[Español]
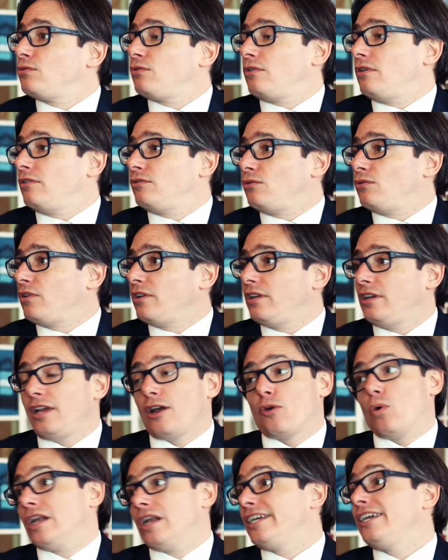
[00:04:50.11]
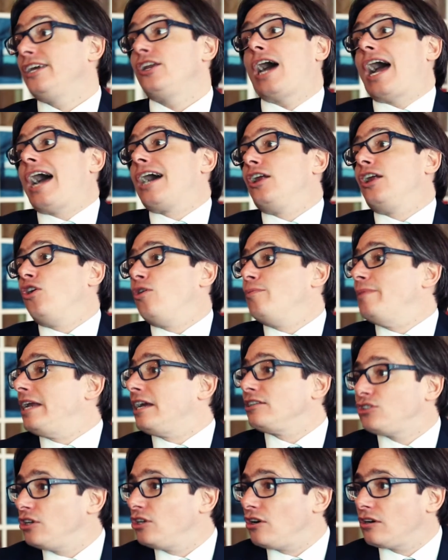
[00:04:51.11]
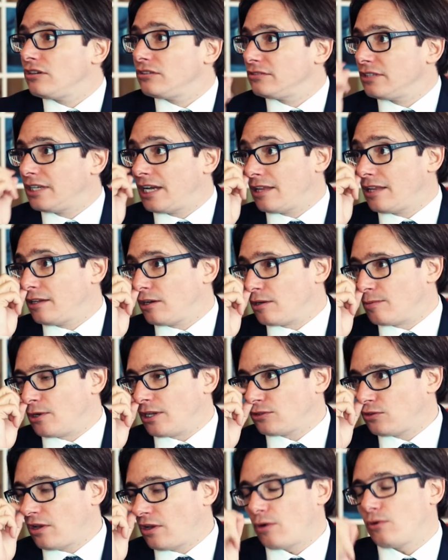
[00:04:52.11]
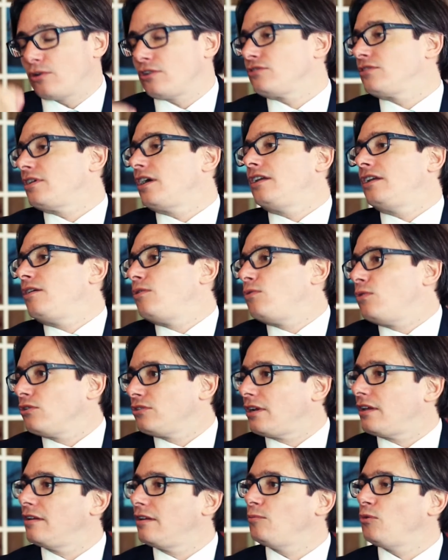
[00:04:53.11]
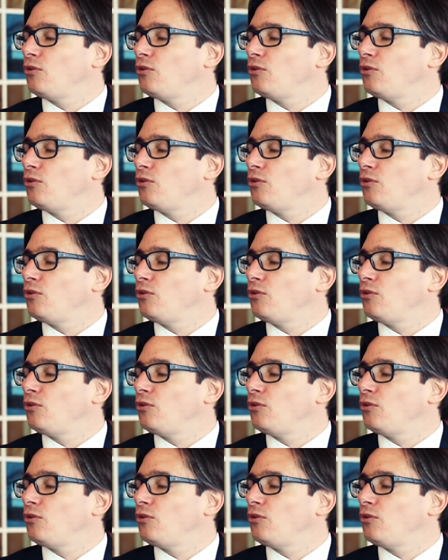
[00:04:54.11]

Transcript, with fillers: surgir en cualquier aglomeración grande como la ciudad de Buenos Aires u otra